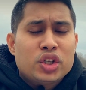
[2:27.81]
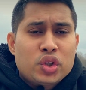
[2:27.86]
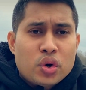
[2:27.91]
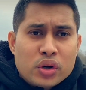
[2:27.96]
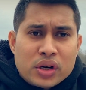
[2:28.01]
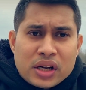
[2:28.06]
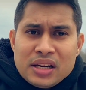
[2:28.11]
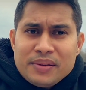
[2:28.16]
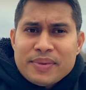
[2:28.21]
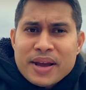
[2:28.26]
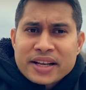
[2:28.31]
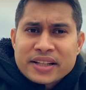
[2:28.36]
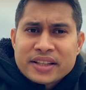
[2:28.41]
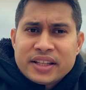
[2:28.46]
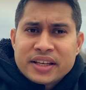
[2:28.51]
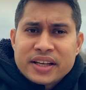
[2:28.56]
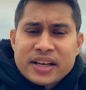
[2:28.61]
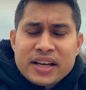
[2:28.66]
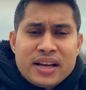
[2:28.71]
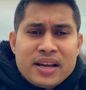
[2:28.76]
সোনালী ব্যাংক
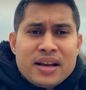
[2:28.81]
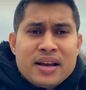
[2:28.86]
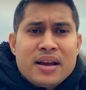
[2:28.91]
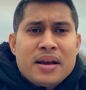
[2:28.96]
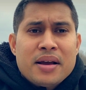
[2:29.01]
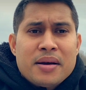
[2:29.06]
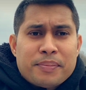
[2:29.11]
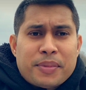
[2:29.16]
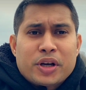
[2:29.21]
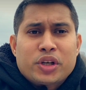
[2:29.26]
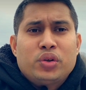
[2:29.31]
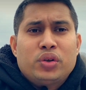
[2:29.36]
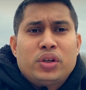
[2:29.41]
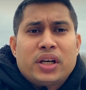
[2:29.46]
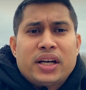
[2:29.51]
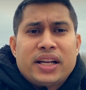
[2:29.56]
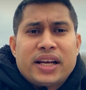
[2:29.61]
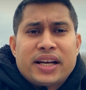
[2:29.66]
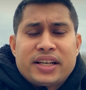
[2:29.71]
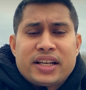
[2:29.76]
থেকে পাঁচশো
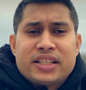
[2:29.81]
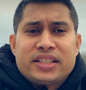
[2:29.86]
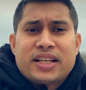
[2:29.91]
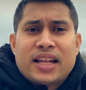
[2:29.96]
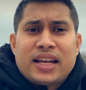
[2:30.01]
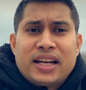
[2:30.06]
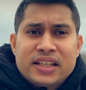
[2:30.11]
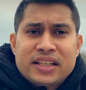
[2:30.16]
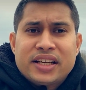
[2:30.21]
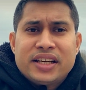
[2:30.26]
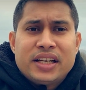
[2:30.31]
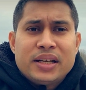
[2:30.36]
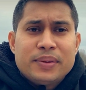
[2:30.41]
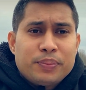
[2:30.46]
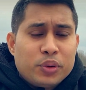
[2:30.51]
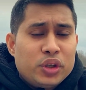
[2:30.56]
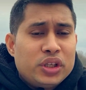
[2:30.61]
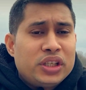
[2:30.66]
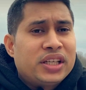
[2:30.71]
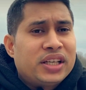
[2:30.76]
টাকার একটা চালান কেটে
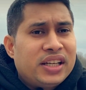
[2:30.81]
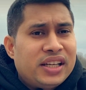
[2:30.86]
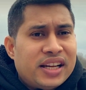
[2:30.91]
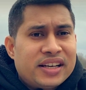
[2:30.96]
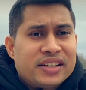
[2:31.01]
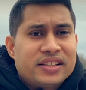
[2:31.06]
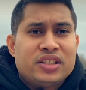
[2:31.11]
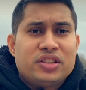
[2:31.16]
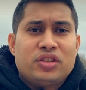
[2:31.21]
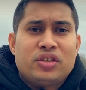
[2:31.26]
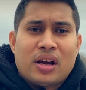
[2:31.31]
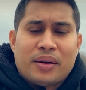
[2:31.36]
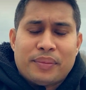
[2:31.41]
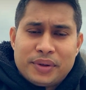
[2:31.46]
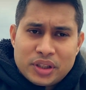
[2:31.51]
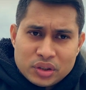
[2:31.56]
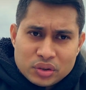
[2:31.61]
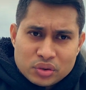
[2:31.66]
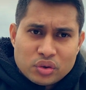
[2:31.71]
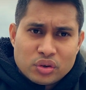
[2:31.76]
পুলিশ ক্লিয়ারেন্সের জন্য
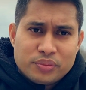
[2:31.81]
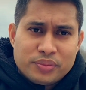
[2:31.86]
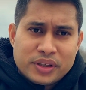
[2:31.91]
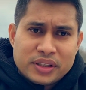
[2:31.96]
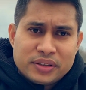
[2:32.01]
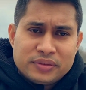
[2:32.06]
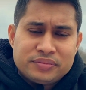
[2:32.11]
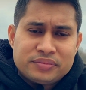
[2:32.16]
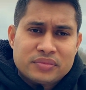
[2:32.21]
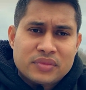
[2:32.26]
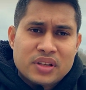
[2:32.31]
আবেদন করবেন